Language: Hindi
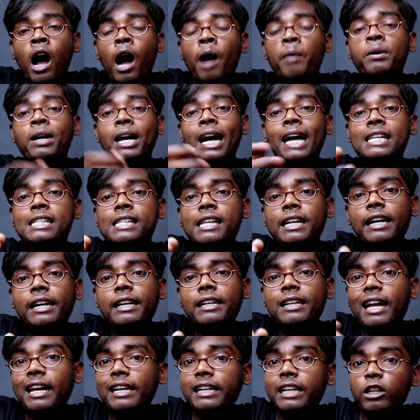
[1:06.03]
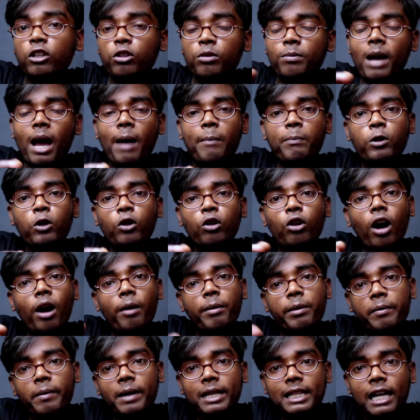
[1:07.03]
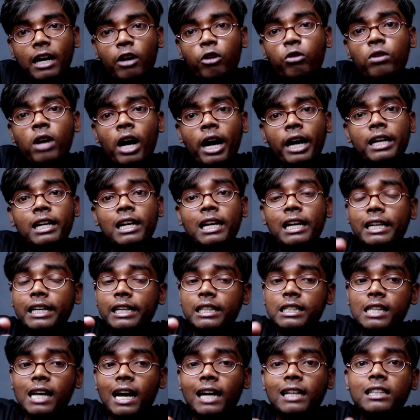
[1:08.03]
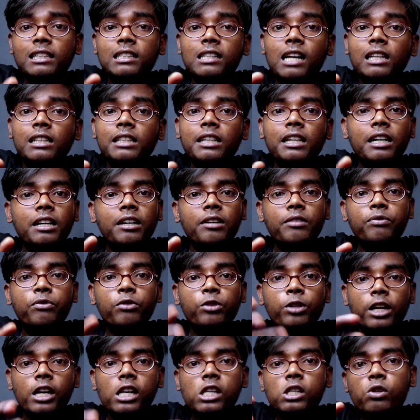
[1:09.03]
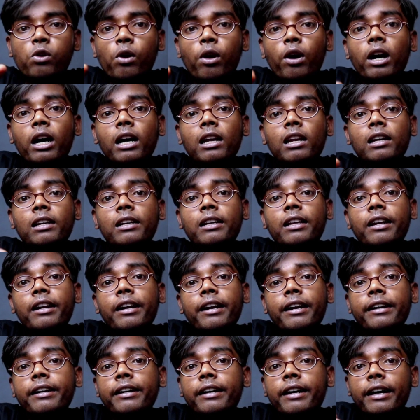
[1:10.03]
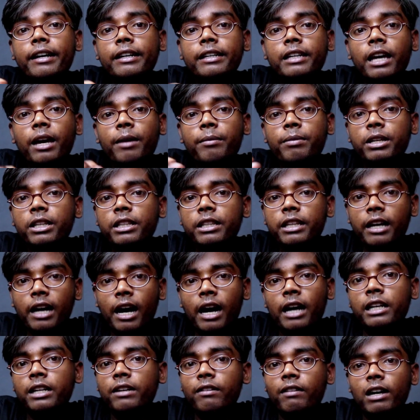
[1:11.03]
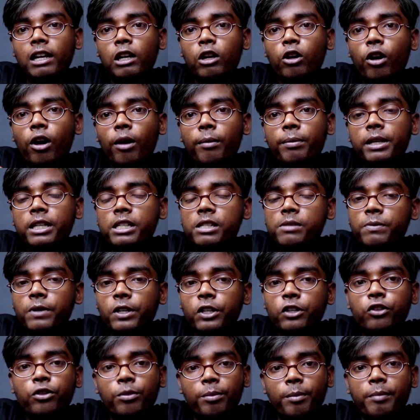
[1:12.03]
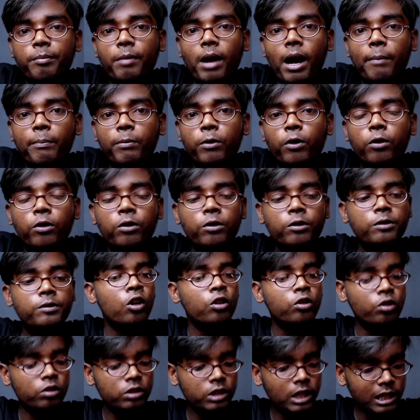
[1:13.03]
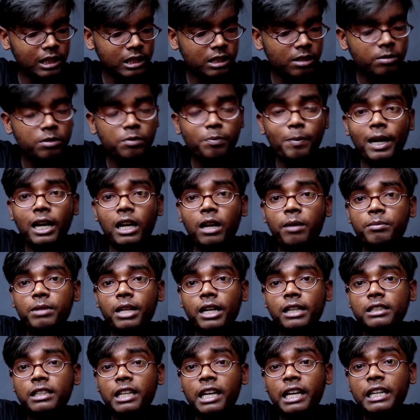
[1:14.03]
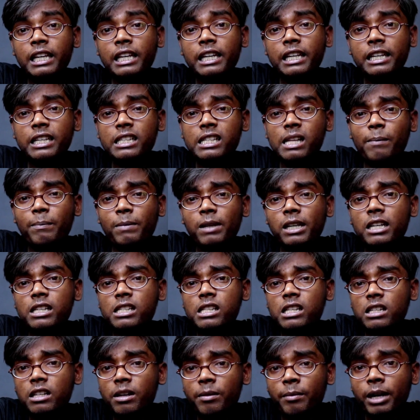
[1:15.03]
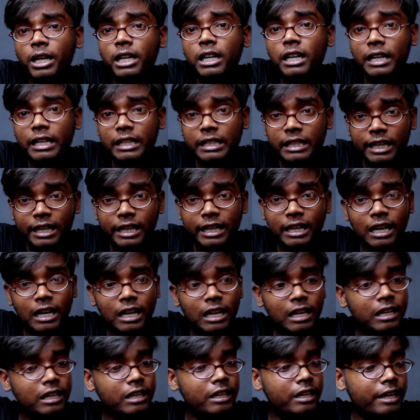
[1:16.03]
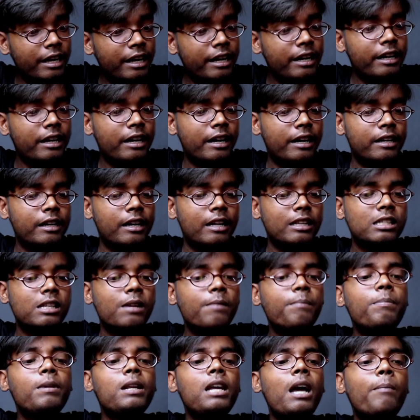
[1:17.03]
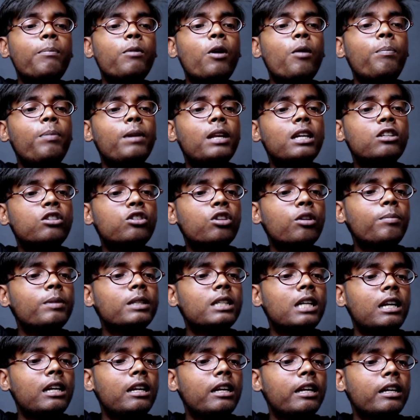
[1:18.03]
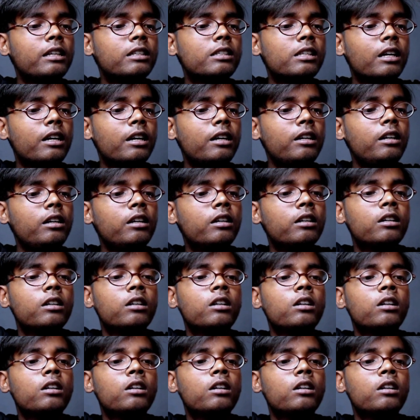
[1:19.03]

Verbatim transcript: अब कैसे करना है ये तो मैं आप लोगों को अभी बताऊंगा ही लेकिन साथ ही साथ एक फुटेज को कलर ग्रेड करके भी दिखाने वाला हूँ अभी इस वीडियो में मैं आपको तो चलिए सबसे पहले हम देखते हैं कि किस एप्लीकेशन में हमें ये कलर ग्रेड करना है सिंपली आपको प्ले स्टोर पर जाना है एक सेकेंड